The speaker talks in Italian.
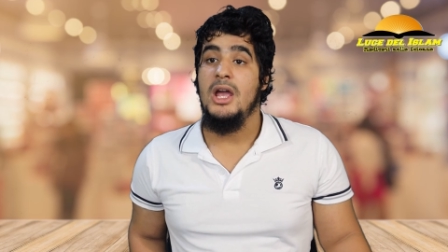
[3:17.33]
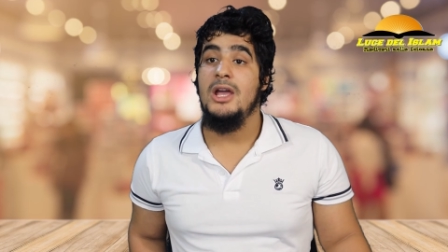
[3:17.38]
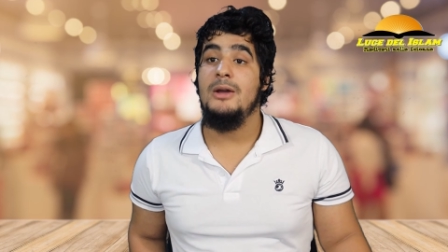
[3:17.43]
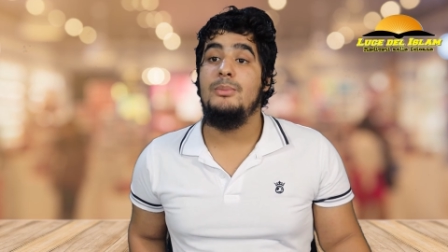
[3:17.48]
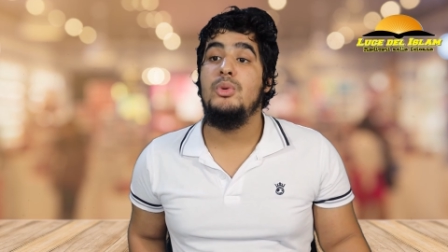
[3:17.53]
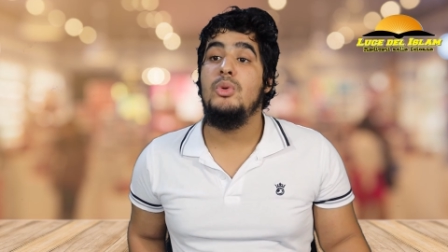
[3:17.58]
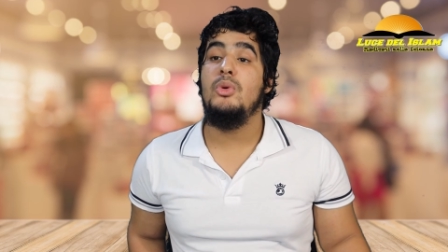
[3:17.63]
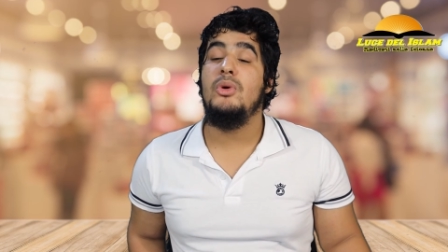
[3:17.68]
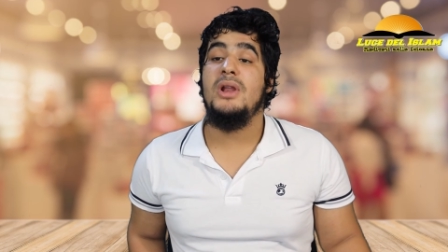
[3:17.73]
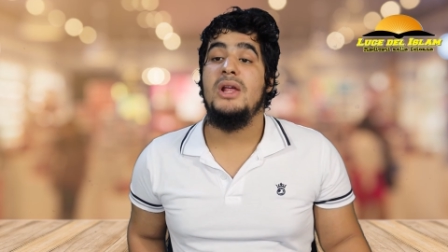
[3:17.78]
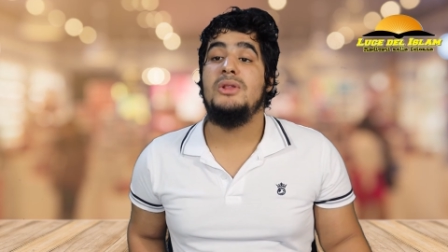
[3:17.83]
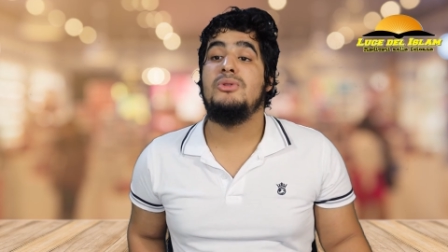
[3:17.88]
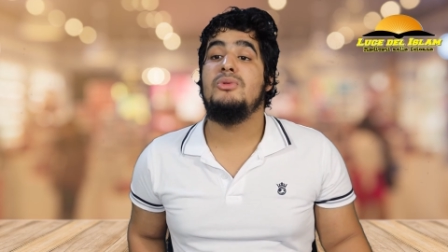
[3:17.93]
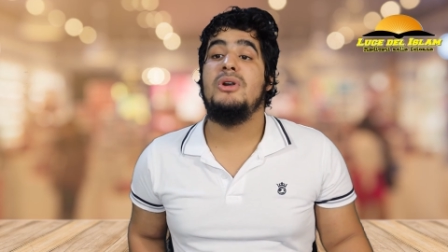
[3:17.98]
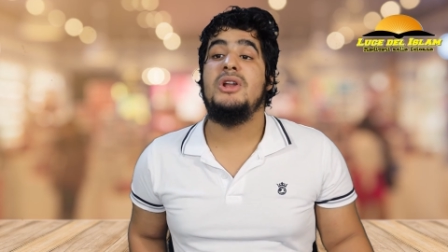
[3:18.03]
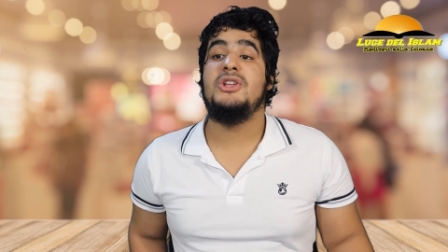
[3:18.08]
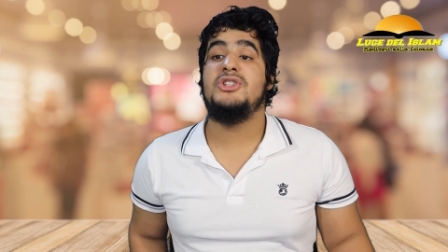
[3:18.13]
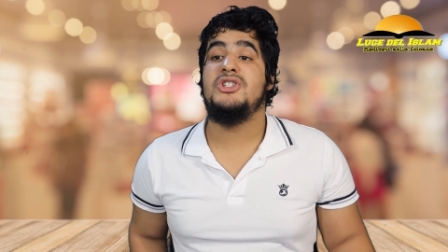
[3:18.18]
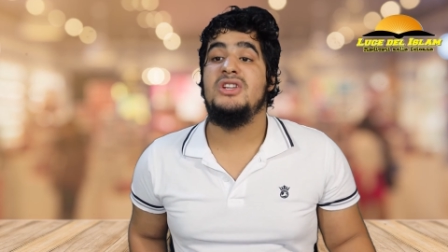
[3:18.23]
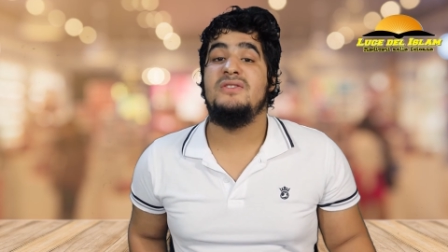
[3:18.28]
eppure
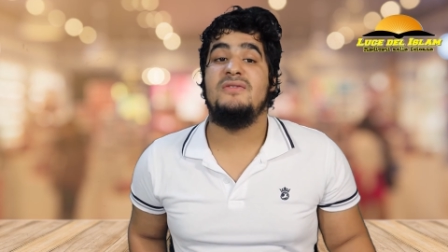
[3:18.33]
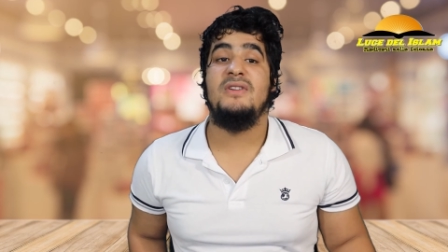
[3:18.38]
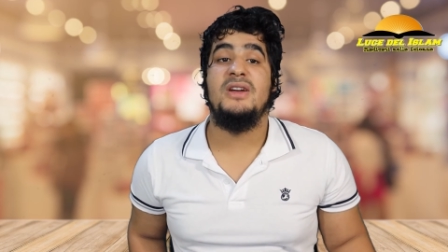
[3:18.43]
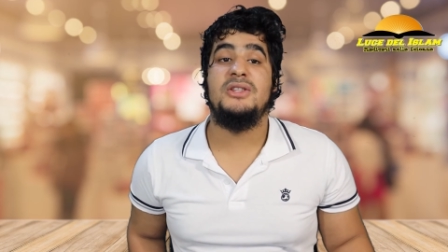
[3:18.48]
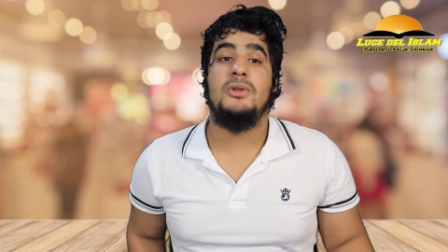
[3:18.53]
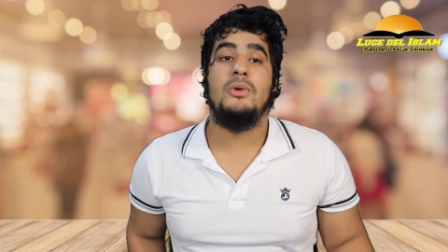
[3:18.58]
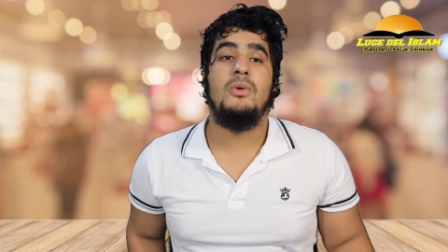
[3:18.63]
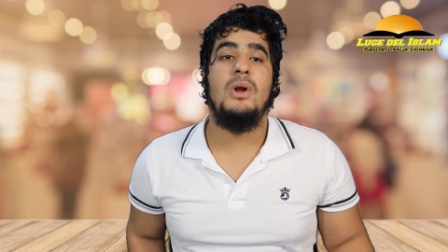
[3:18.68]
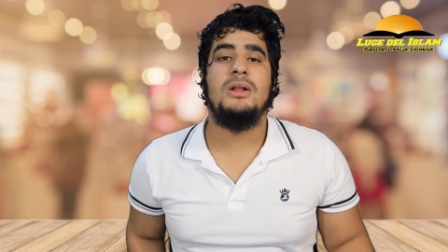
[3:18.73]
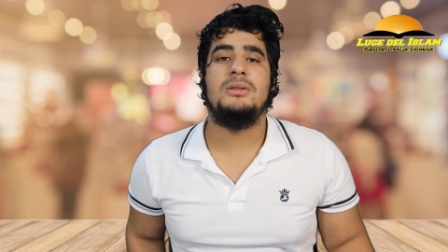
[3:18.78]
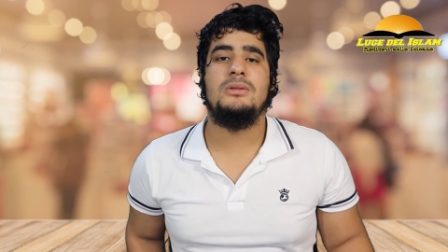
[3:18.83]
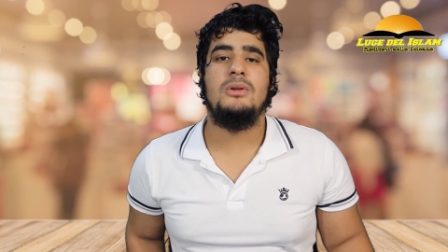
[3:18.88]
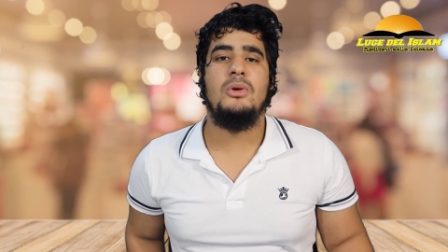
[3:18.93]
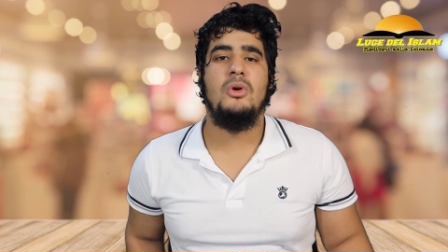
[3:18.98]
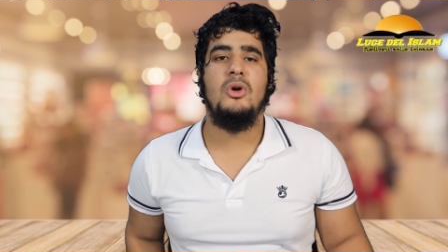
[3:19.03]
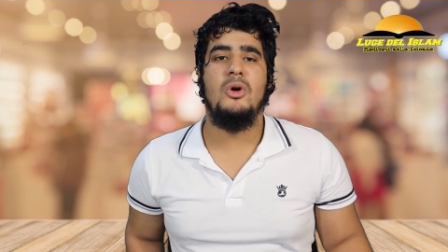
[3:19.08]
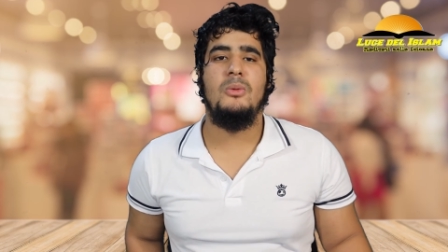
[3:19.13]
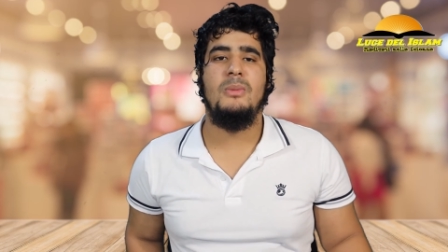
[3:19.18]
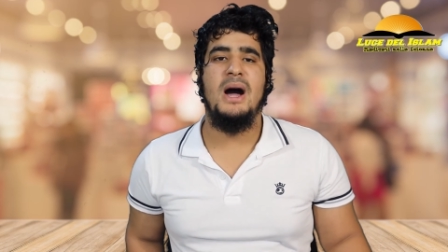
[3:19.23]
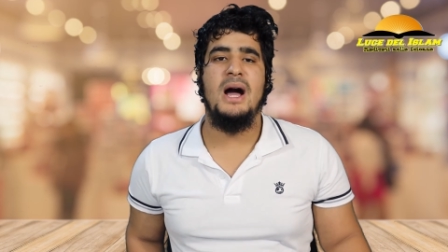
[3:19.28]
non ricevettero altro
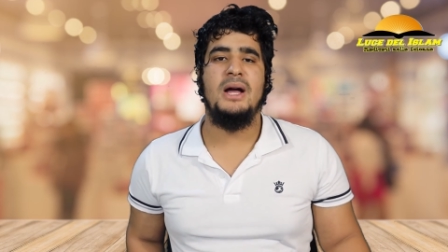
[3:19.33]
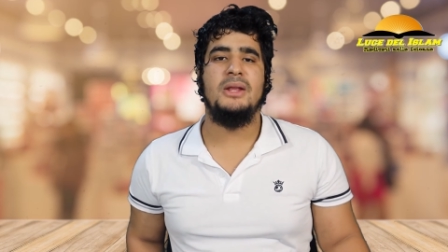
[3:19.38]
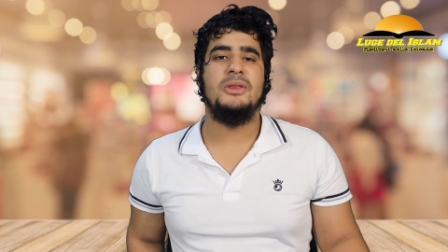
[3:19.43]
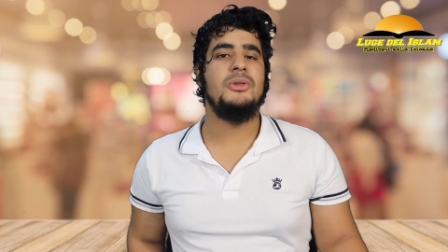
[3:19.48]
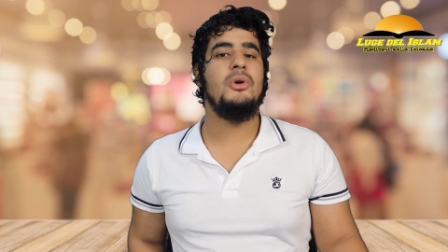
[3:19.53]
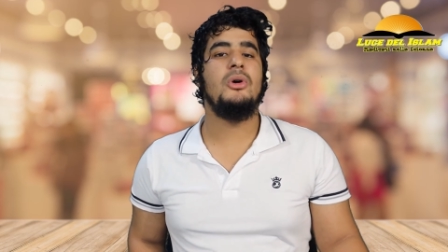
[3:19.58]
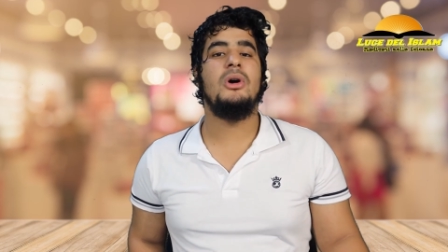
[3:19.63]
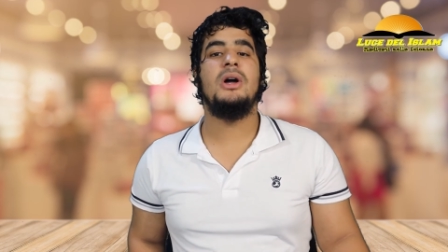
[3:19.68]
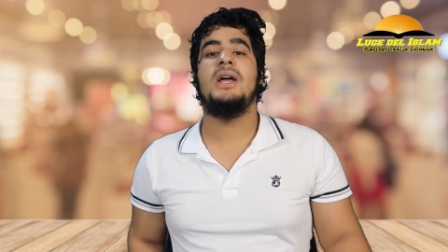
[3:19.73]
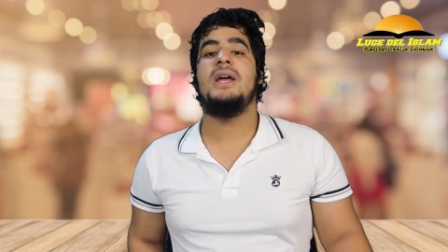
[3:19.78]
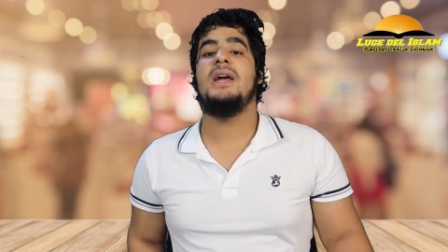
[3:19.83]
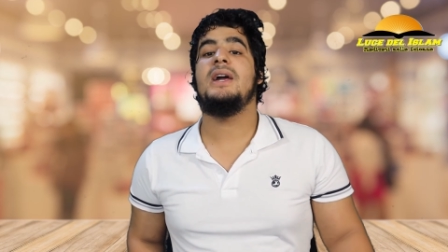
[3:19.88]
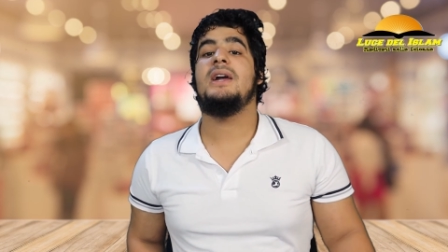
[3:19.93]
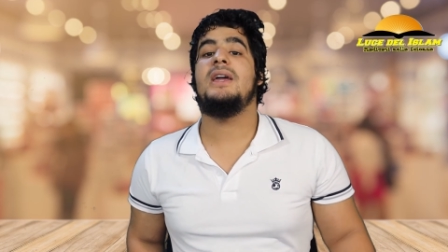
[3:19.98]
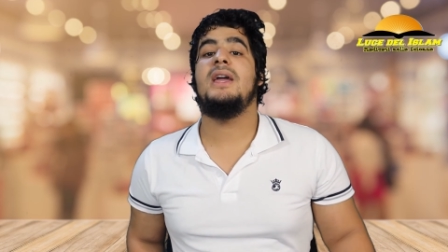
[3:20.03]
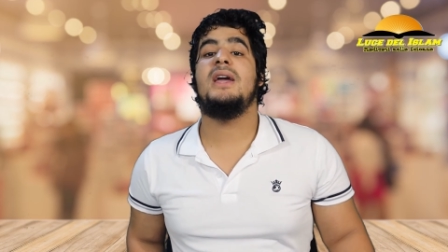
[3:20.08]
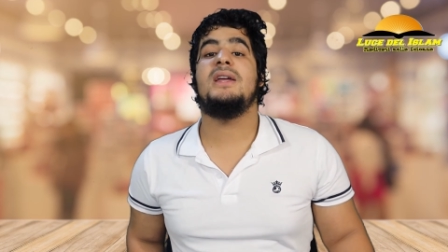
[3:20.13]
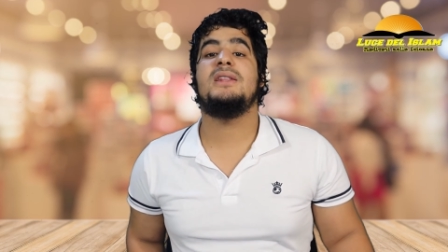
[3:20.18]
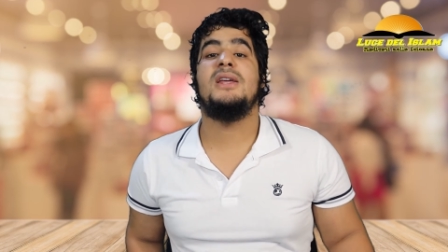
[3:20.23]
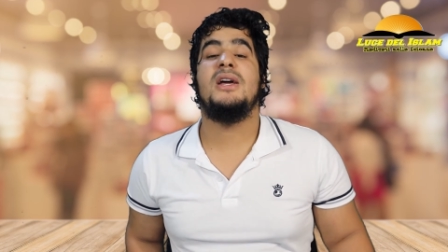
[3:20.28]
comando
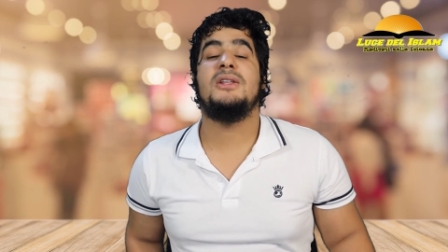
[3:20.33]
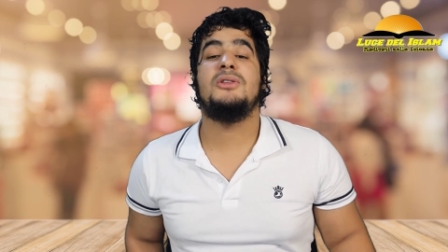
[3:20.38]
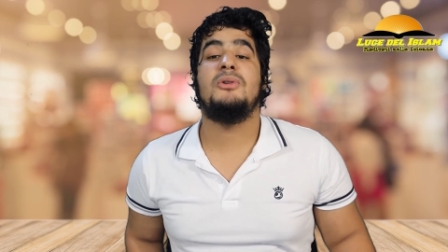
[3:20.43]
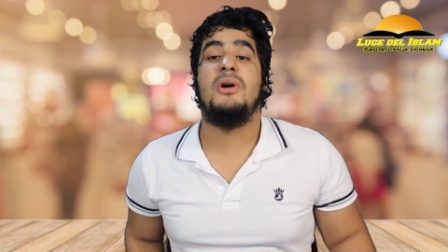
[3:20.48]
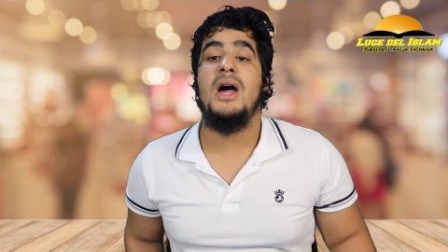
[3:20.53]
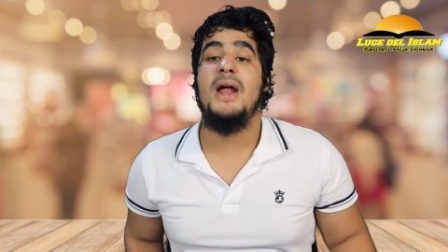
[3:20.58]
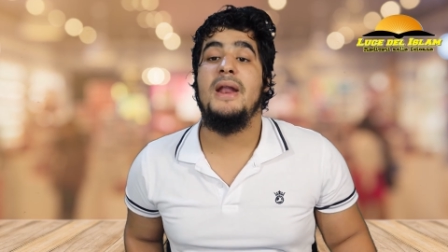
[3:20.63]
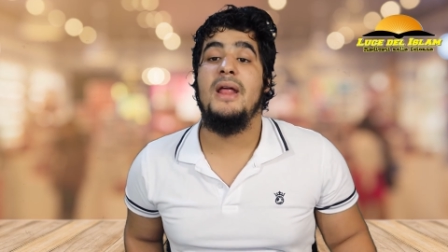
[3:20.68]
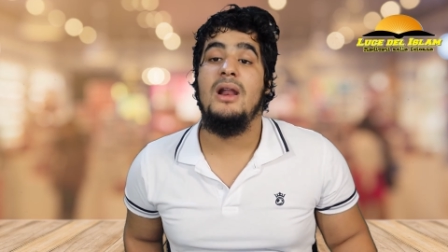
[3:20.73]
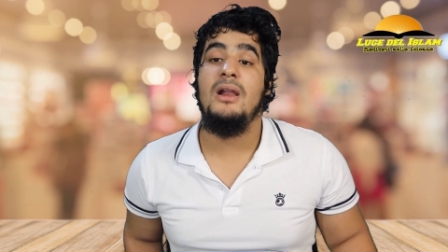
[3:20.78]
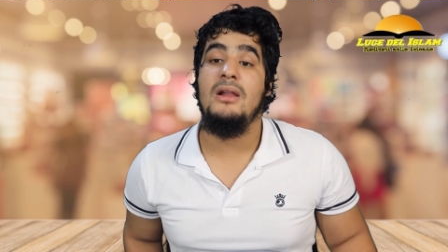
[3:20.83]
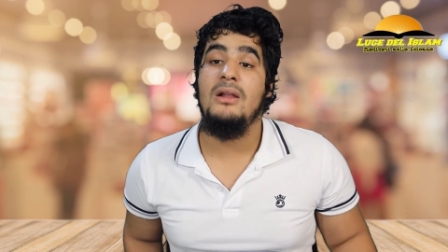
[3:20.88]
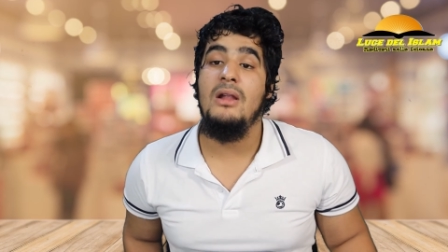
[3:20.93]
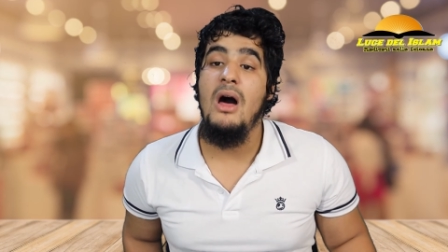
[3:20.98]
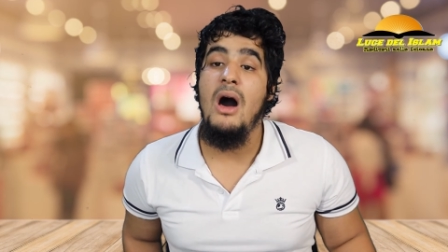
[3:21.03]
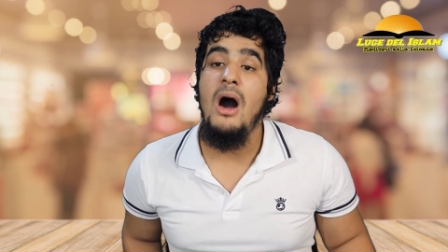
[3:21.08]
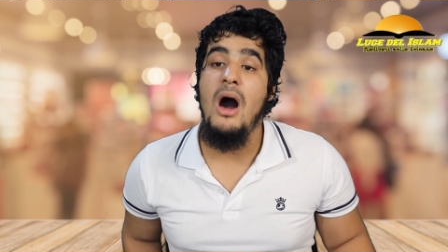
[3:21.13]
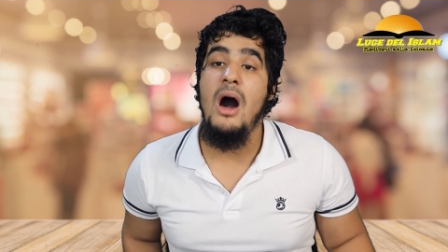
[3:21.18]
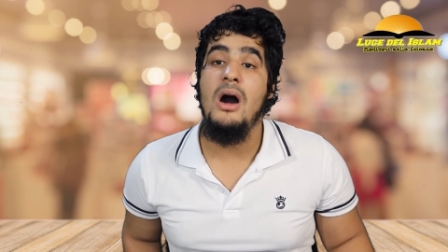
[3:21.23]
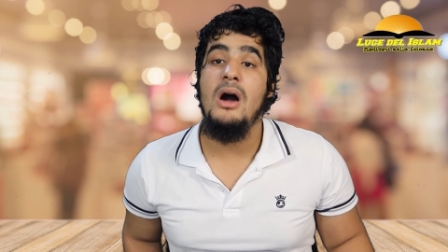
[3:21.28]
che di adorare
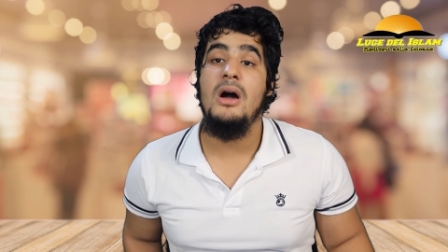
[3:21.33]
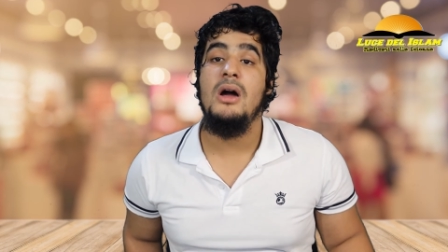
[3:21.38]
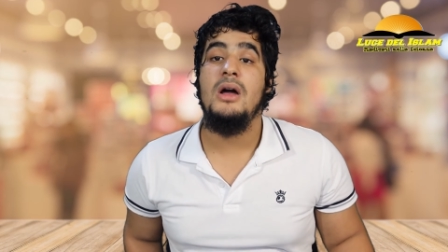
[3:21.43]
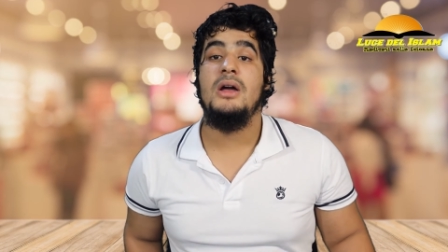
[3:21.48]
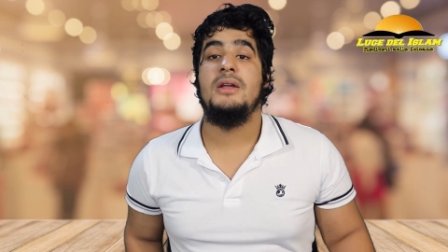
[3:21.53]
Allah,